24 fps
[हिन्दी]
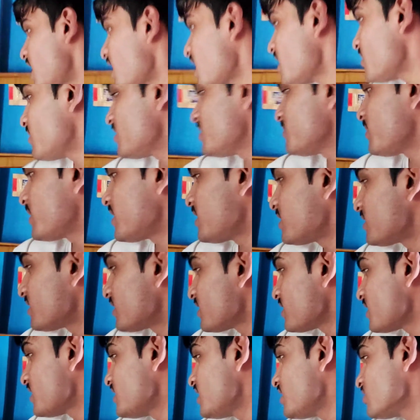जाएगा वहीं पर
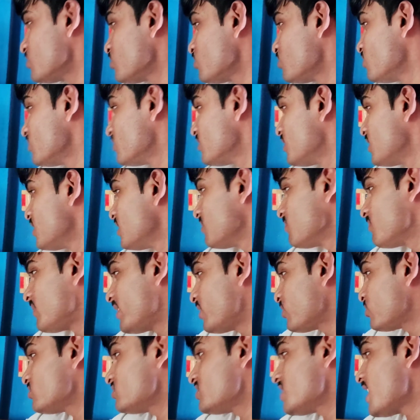इतना सही है तू
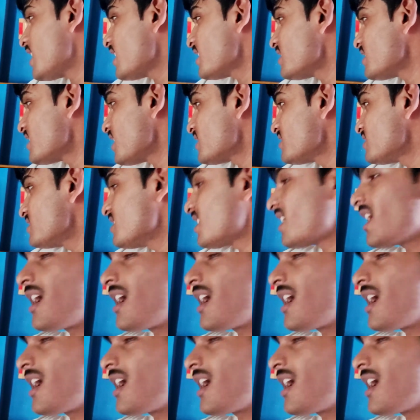भाई घुस जाएगा जरा सी